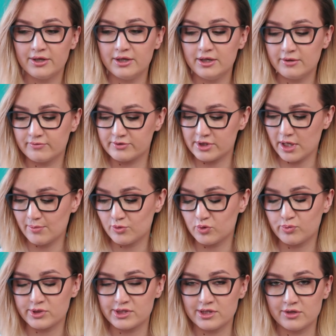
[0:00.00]
И в самую
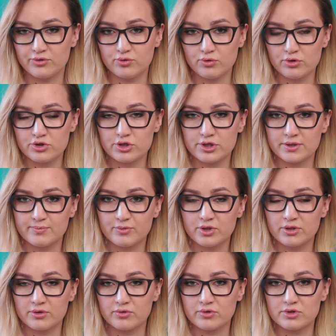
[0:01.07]
последнюю очередь
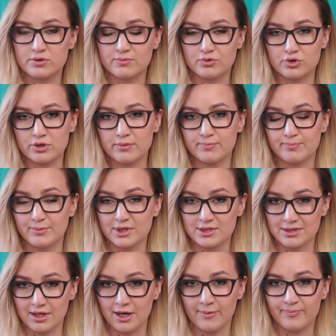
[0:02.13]
мы наносим уже
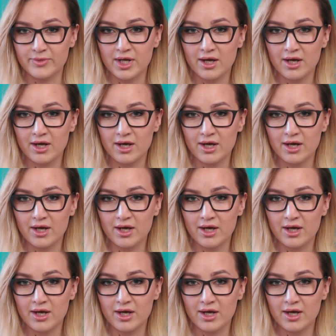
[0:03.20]
масла.